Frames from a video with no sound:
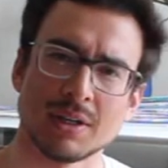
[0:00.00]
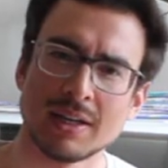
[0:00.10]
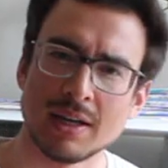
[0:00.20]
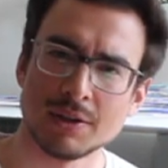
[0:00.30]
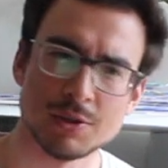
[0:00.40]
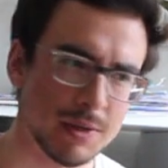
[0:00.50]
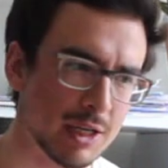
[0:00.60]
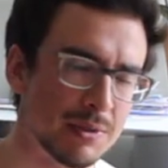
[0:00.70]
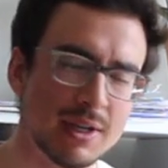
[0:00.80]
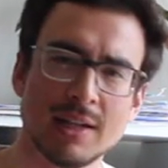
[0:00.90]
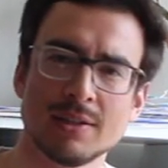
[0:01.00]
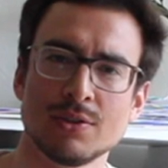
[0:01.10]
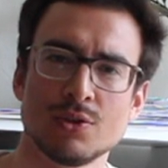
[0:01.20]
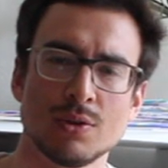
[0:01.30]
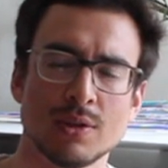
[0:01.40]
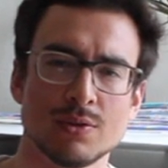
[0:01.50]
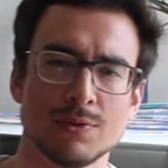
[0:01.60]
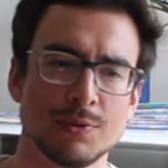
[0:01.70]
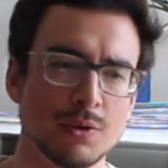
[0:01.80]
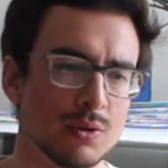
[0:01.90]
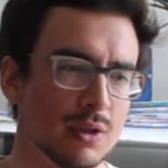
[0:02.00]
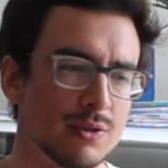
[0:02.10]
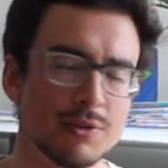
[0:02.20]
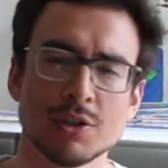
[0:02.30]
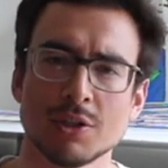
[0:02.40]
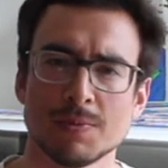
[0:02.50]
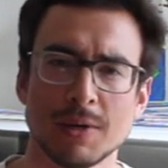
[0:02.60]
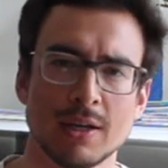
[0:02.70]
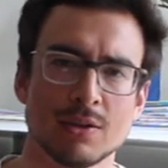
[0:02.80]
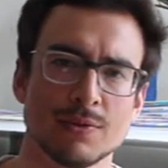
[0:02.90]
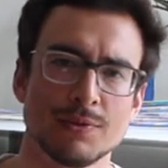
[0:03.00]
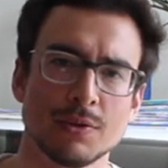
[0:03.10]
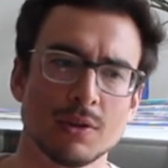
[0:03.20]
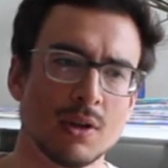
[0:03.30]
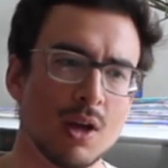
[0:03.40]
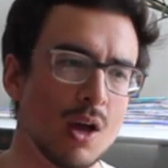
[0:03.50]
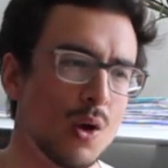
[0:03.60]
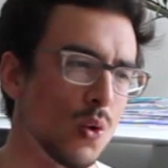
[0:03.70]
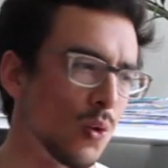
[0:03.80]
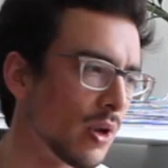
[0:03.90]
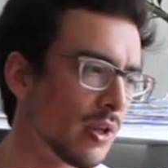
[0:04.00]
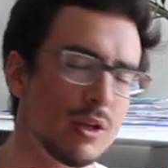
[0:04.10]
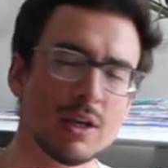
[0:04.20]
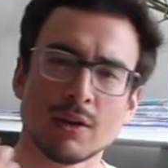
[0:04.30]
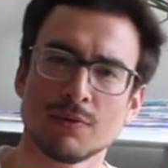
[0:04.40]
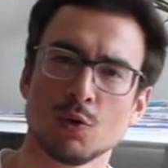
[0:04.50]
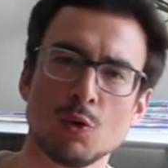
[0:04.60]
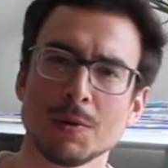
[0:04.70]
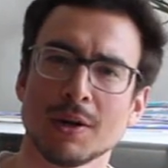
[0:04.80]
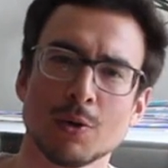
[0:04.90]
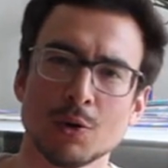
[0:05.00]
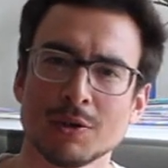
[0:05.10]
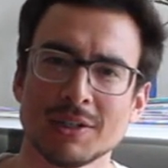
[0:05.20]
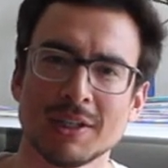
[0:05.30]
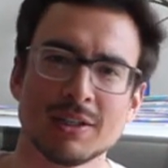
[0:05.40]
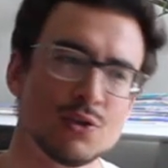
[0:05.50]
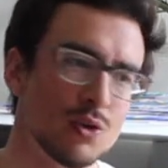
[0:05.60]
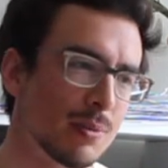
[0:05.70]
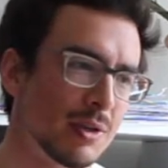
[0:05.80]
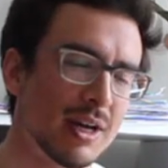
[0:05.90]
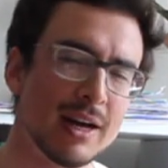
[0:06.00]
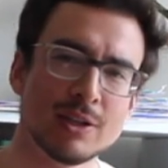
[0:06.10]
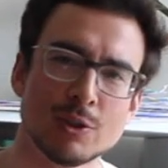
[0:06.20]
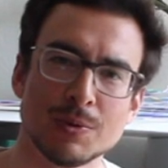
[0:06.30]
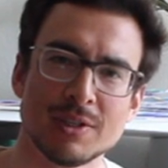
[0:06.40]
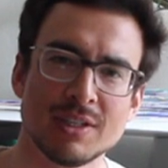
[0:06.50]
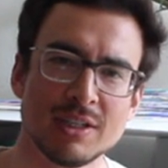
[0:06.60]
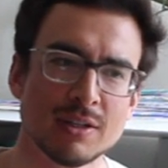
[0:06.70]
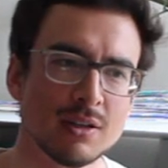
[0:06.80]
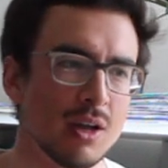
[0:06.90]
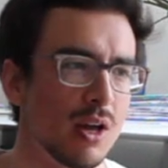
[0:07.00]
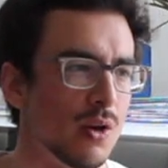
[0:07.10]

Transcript: Oder kleine Gespräche mit einzelnen Schülern zu führen oder Zwischengespräche zu führen oder irgendwie über den Unterricht die Schüler mit einzubeziehen